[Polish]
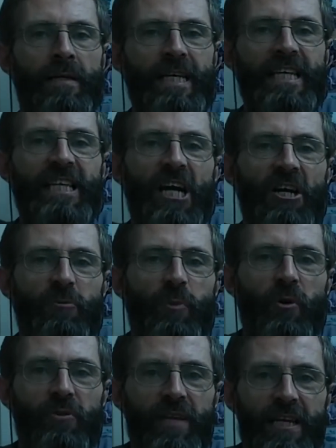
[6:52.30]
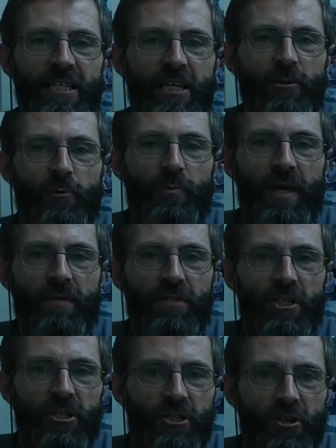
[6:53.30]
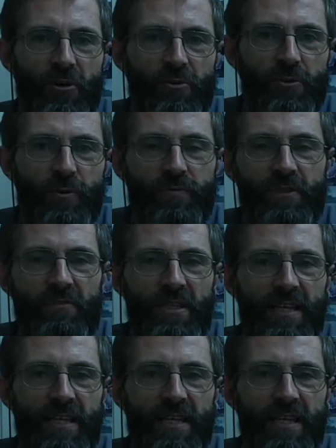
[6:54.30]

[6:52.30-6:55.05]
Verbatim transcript: Jednak po odnalezieniu pierwszych szczątków w